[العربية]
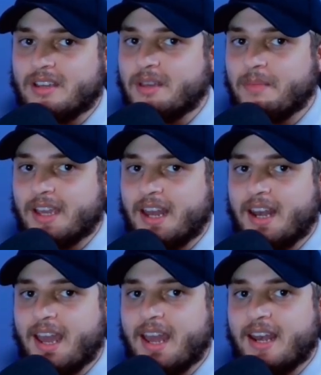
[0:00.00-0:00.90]
كما كان
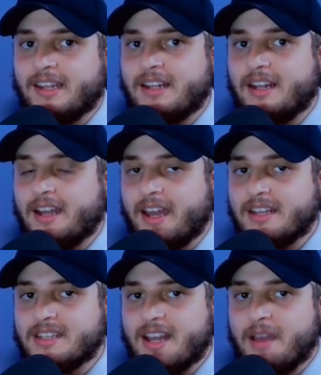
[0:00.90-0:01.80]
الحال عند
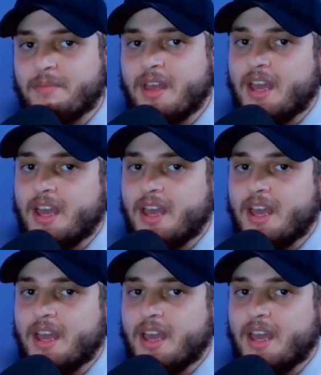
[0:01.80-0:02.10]
الحارس العام